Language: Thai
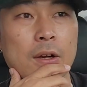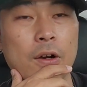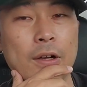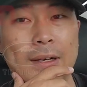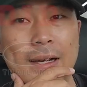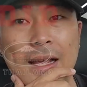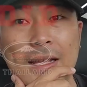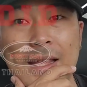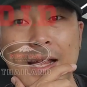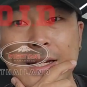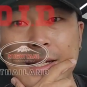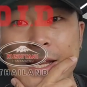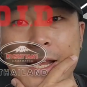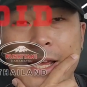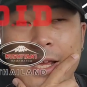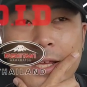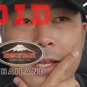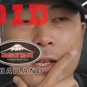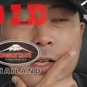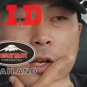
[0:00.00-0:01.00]
Honda Track
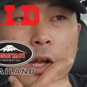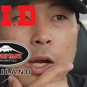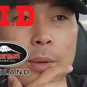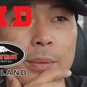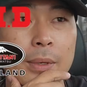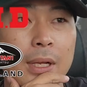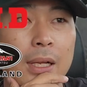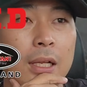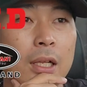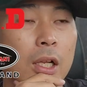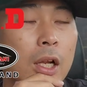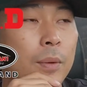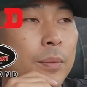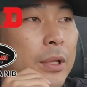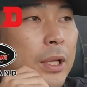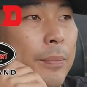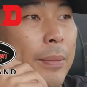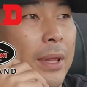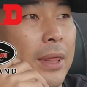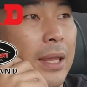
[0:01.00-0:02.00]
Day รอบนะรอบ
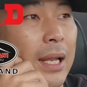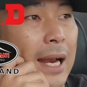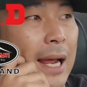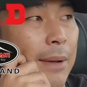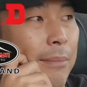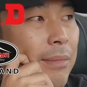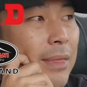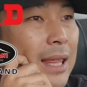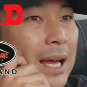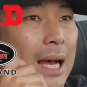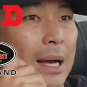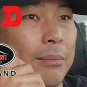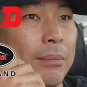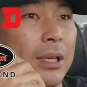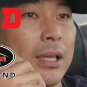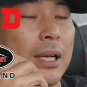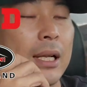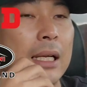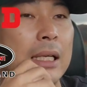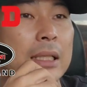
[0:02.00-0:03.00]
นี้เป็นสนามสาม
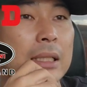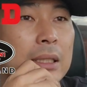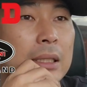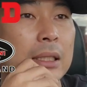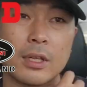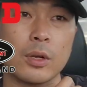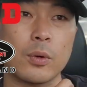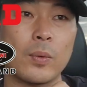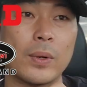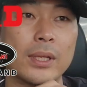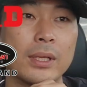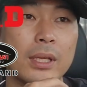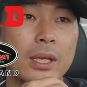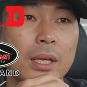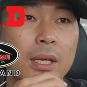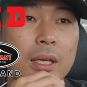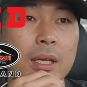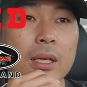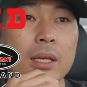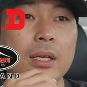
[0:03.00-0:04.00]
แล้วนะวัน
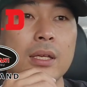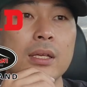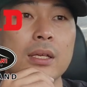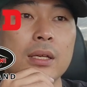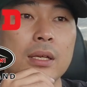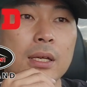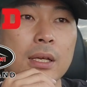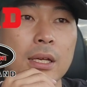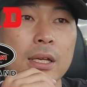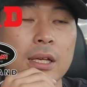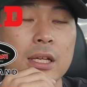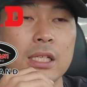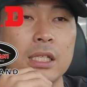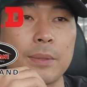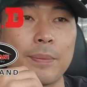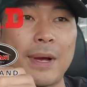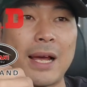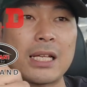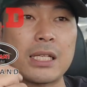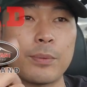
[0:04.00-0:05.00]
ที่สิ
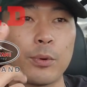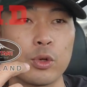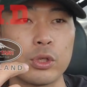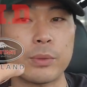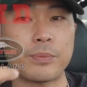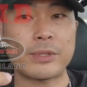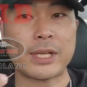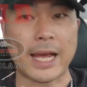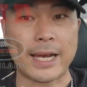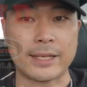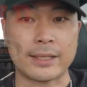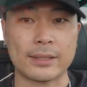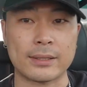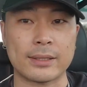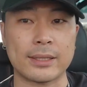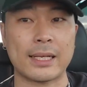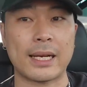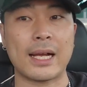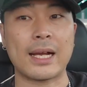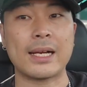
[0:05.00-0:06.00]
บห้า สิบหก สิบเจ็ด
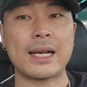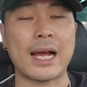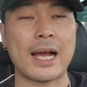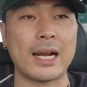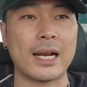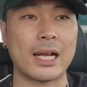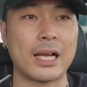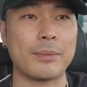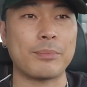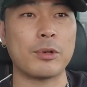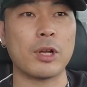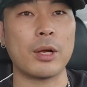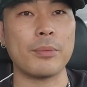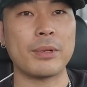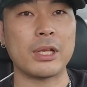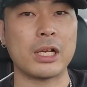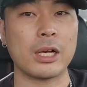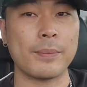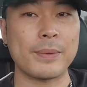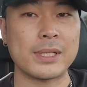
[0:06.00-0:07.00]
กรกฎาคมนะครับรอบ
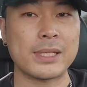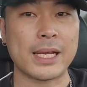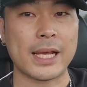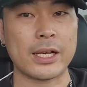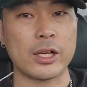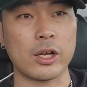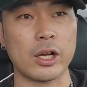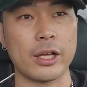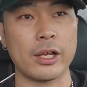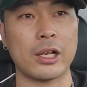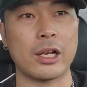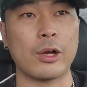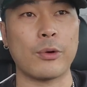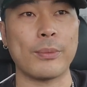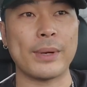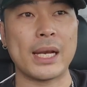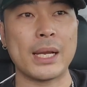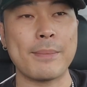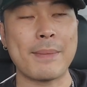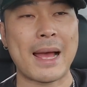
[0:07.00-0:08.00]
นี้ก็พิเศษหน่อยเรา
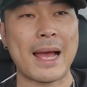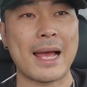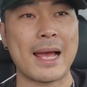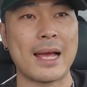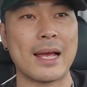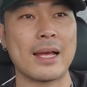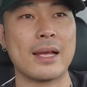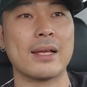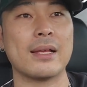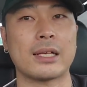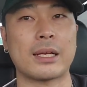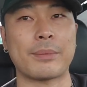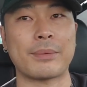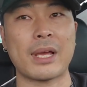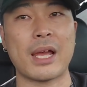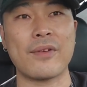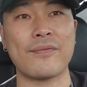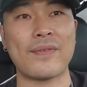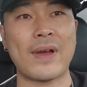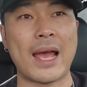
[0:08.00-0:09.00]
ไม่ได้มากับ
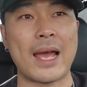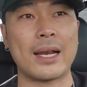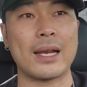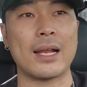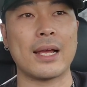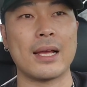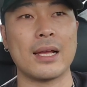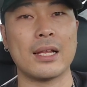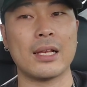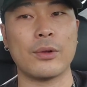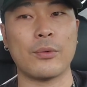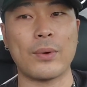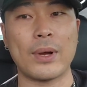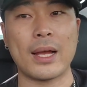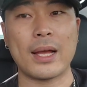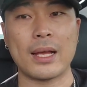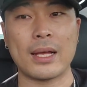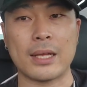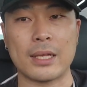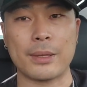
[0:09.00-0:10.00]
แค่แฟนนะหรือว่า
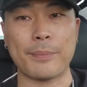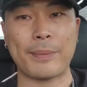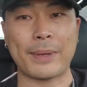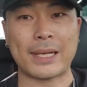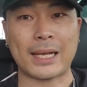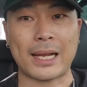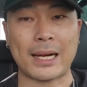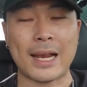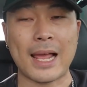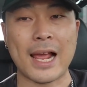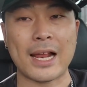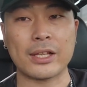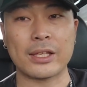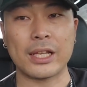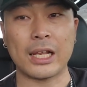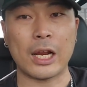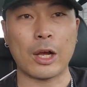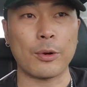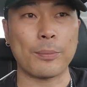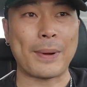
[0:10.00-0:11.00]
เป็นครั้งแรก
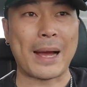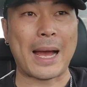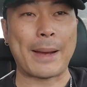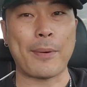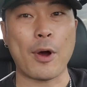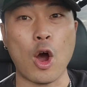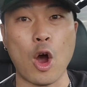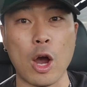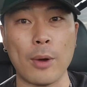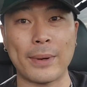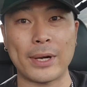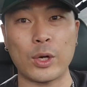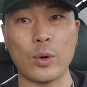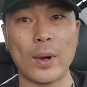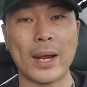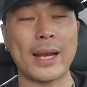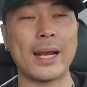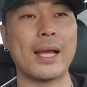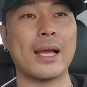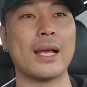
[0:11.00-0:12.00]
ที่เราพาพ่อมาด้ว
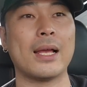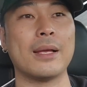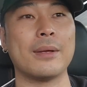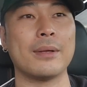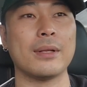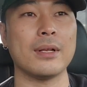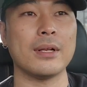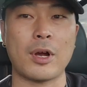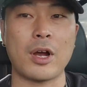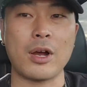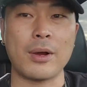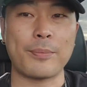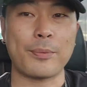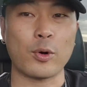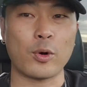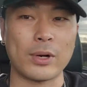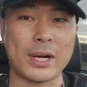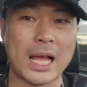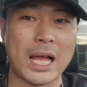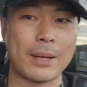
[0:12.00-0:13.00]
ยนะฮะพ่อโผ
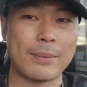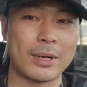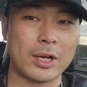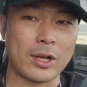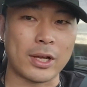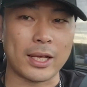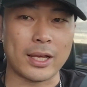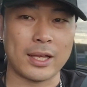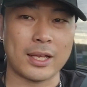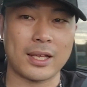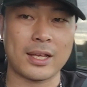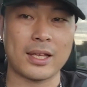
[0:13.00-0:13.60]
ล่หน้ามาหน่อย